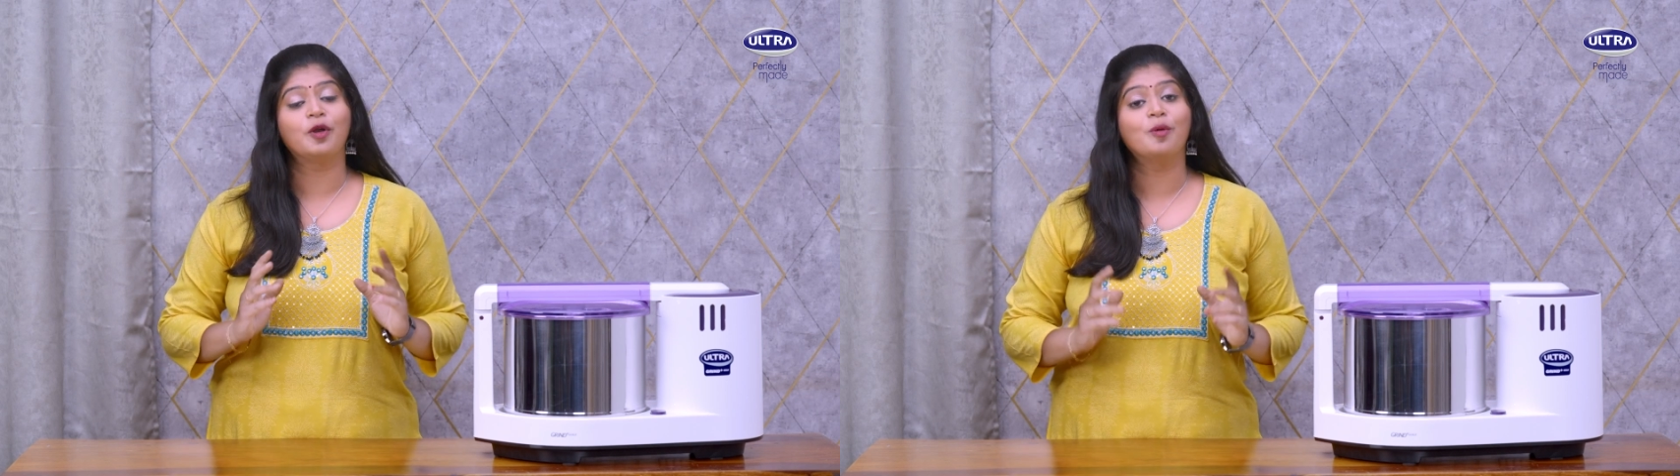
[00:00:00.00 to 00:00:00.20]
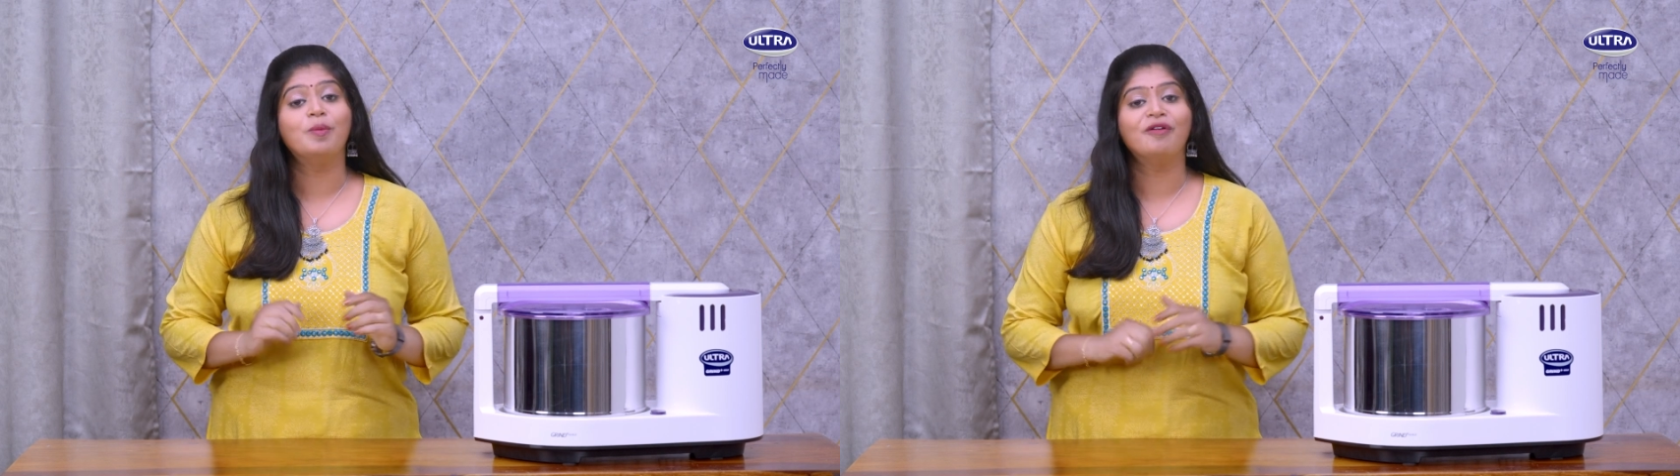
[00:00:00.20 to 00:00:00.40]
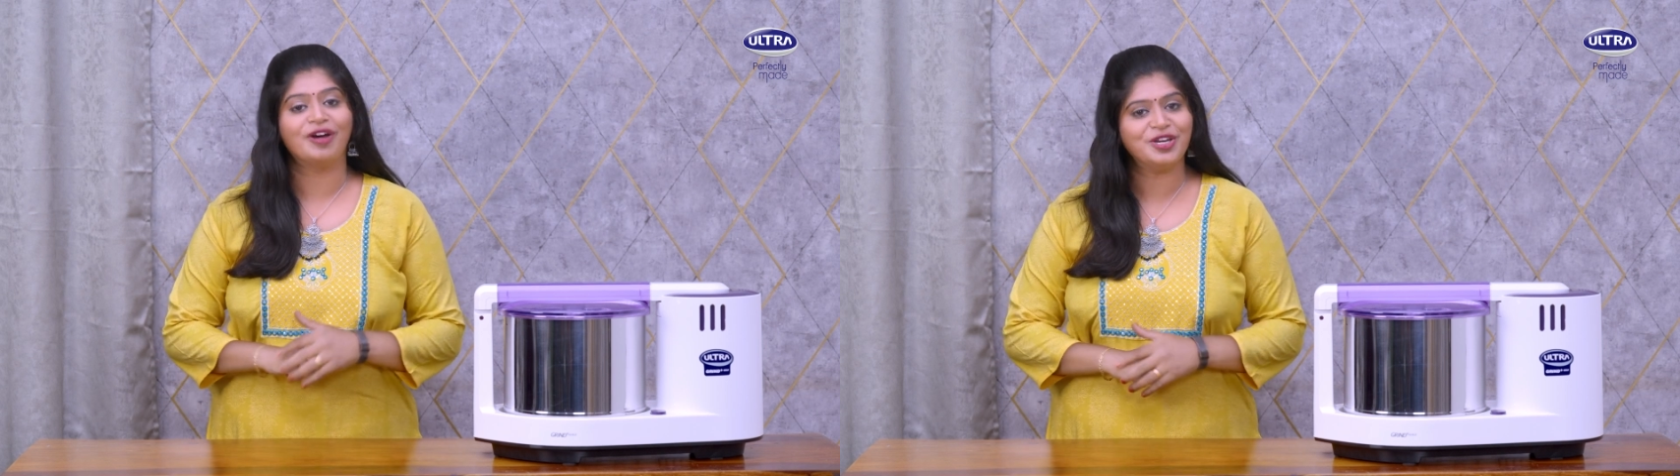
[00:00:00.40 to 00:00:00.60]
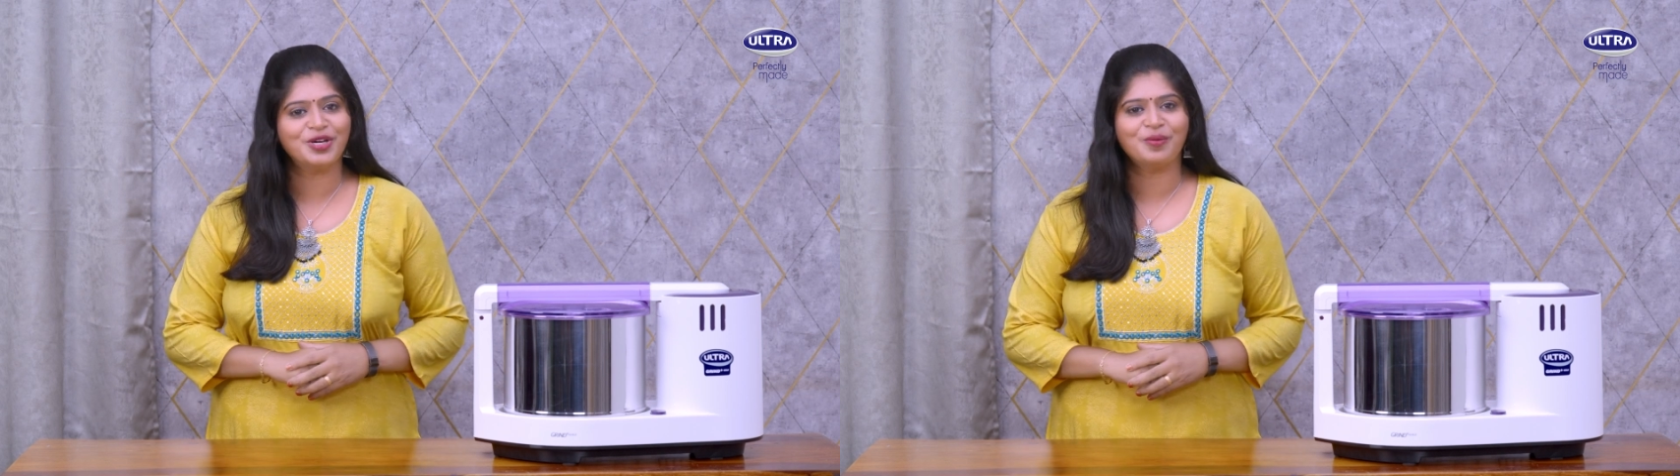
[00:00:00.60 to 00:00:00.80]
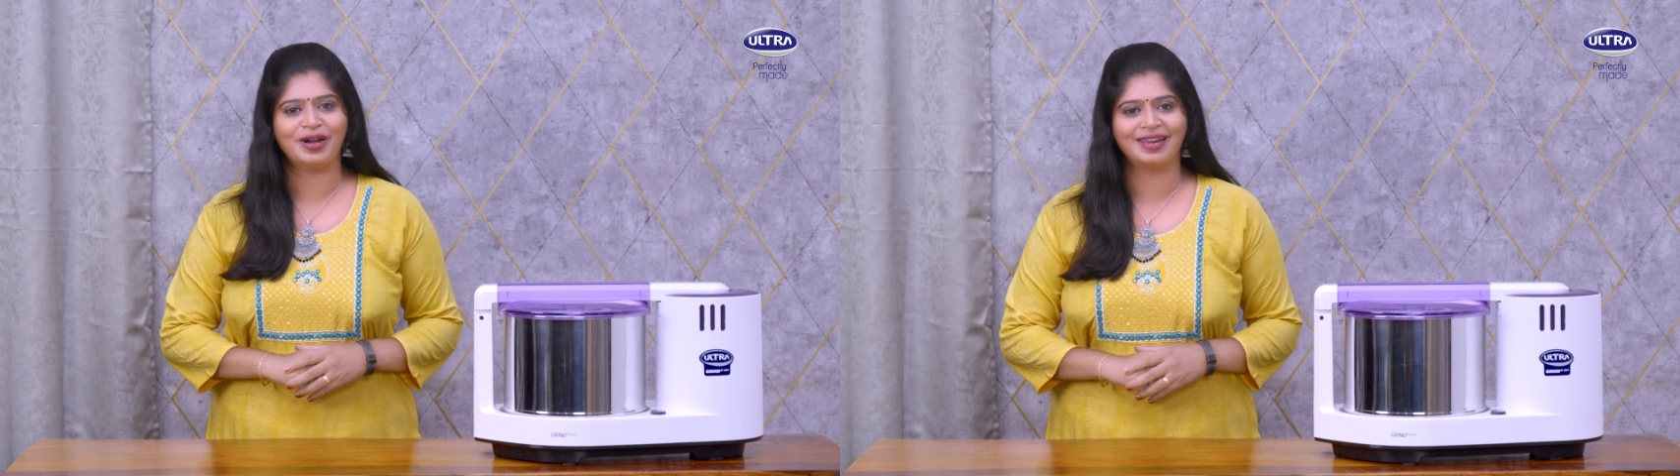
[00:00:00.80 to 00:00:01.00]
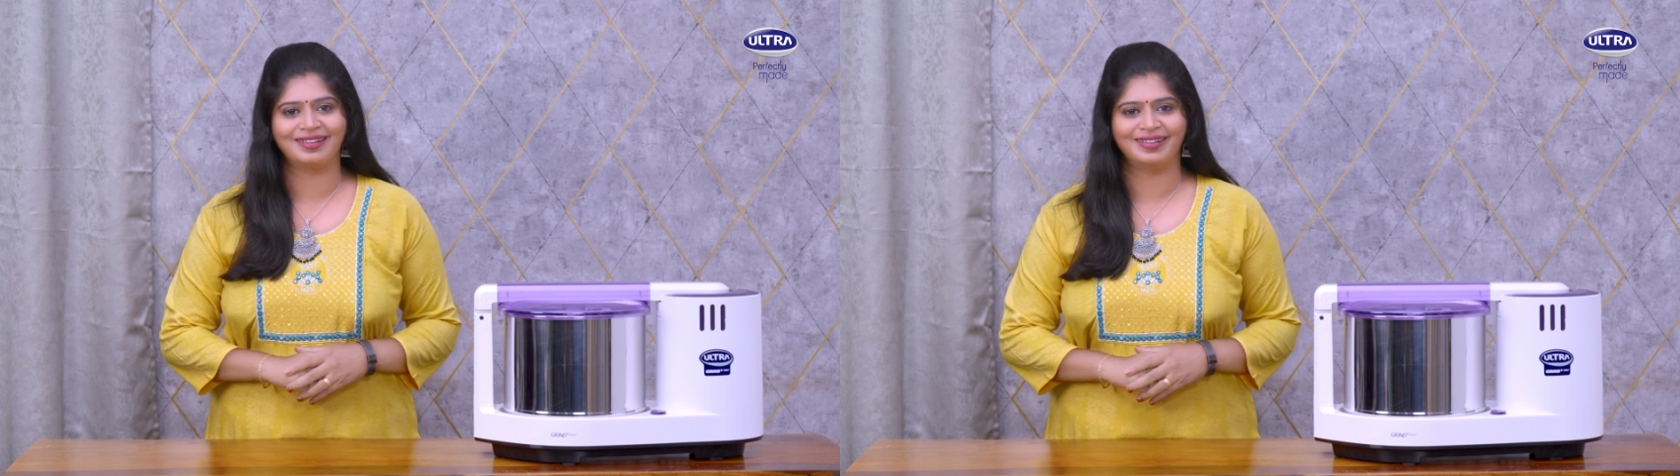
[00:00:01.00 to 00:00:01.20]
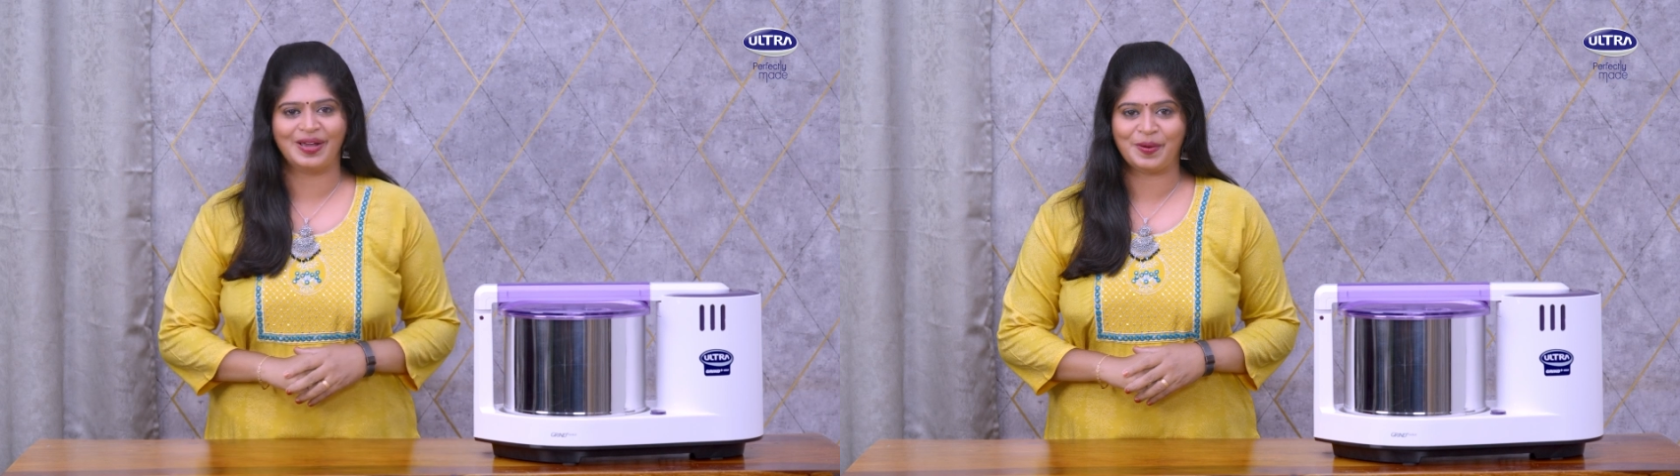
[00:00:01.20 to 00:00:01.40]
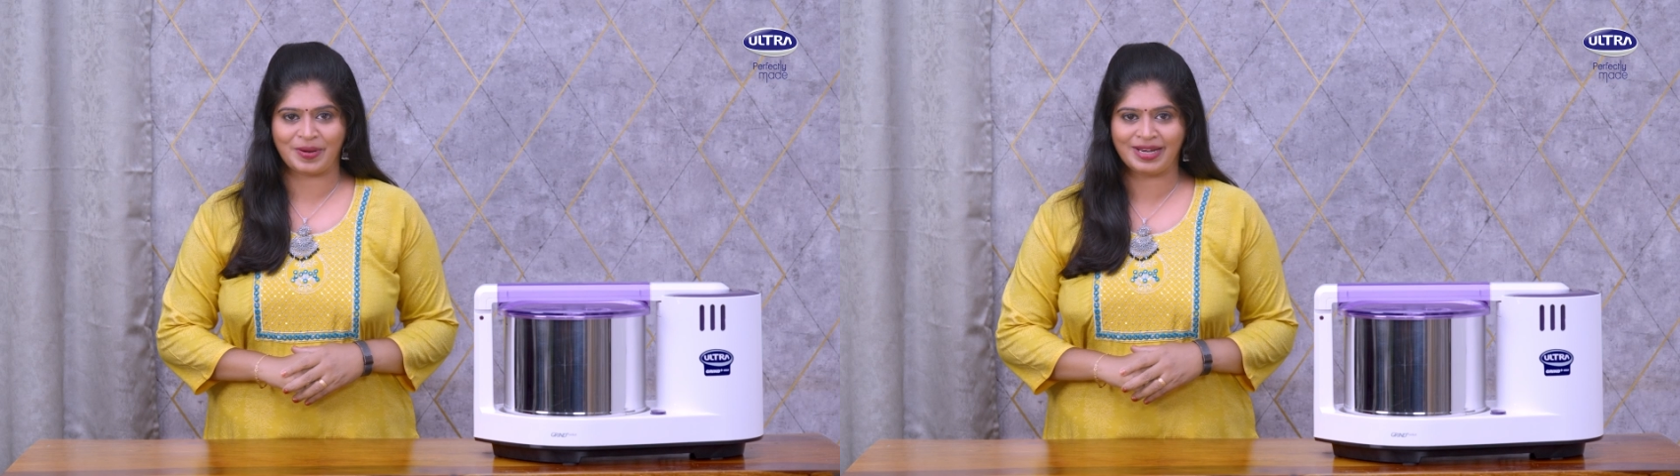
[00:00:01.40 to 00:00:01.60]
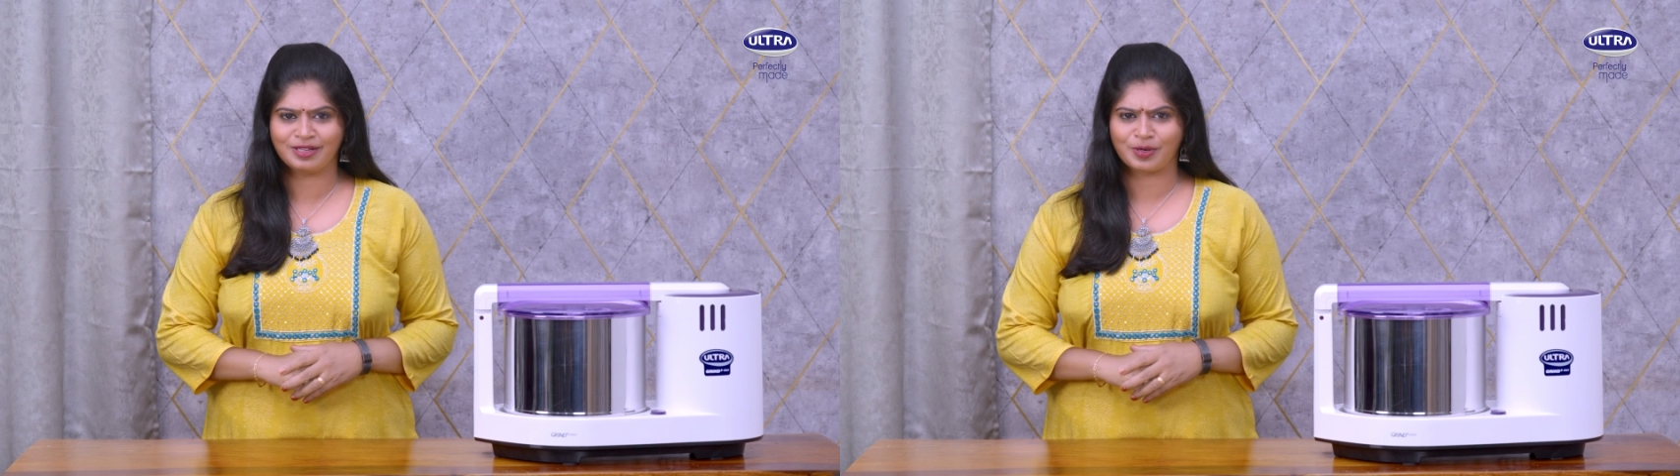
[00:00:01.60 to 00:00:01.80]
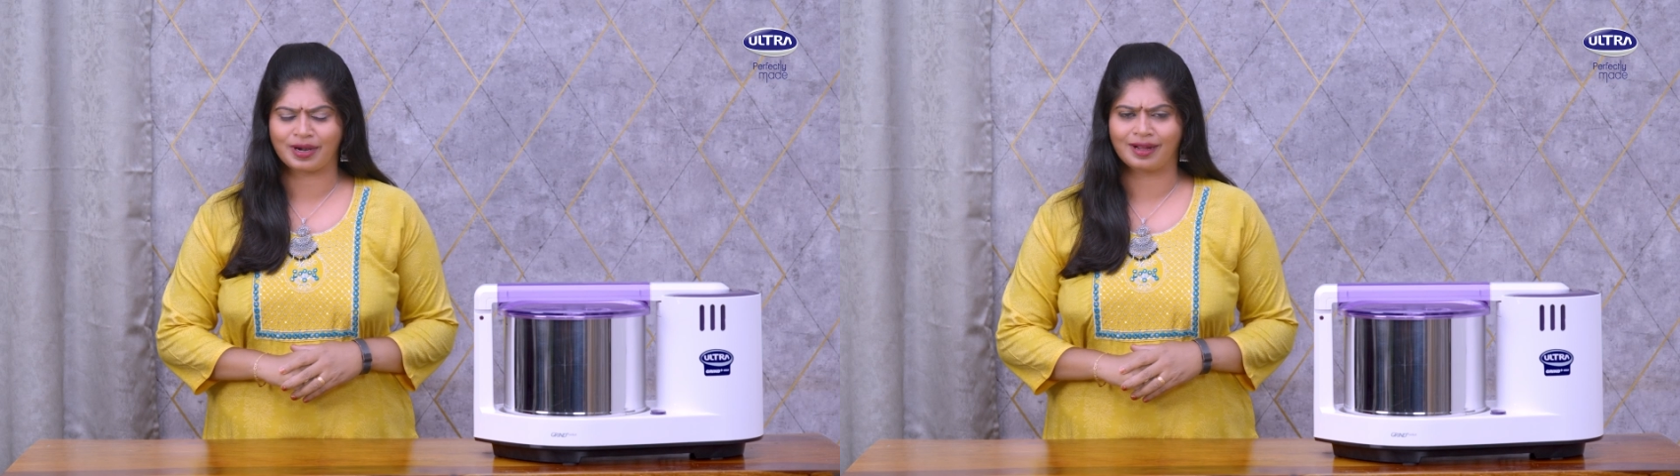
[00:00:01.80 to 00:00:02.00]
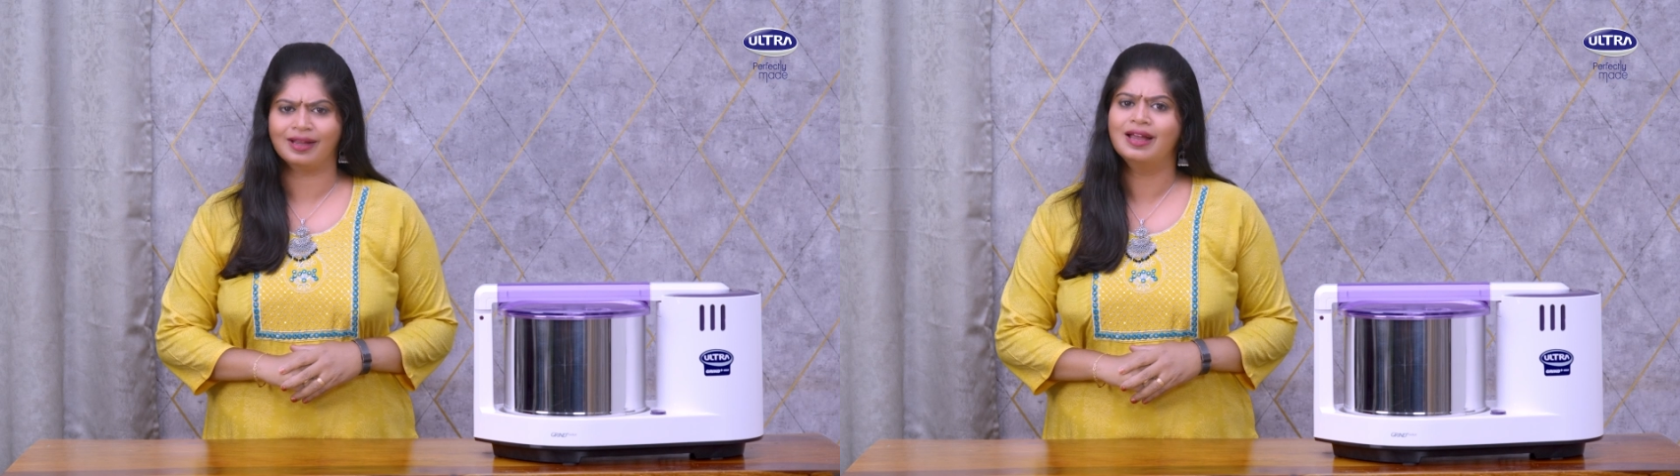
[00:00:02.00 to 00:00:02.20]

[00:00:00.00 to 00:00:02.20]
ரொம்ப வருஷம் உழைக்குது அப்படின்னு சொல்கிறாங்க